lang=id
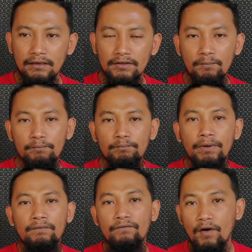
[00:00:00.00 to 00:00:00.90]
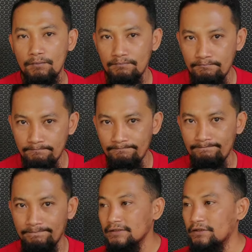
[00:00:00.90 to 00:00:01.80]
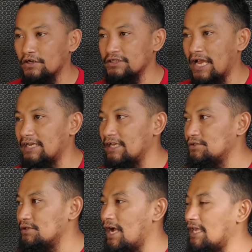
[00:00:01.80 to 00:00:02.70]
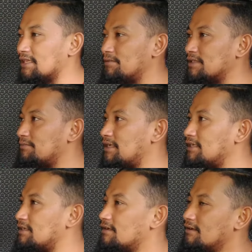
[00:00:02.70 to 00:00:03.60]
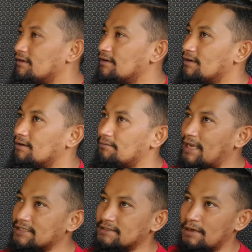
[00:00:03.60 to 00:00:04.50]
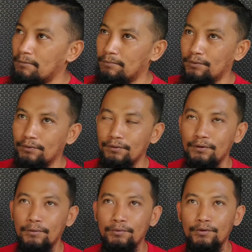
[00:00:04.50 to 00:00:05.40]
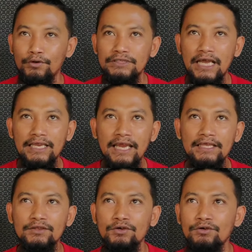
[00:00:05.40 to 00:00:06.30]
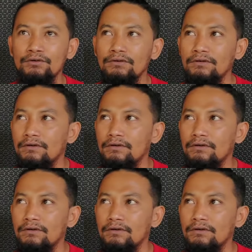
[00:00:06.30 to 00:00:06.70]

top perform terus ada juga teman-teman Mas, bu, burung saya itu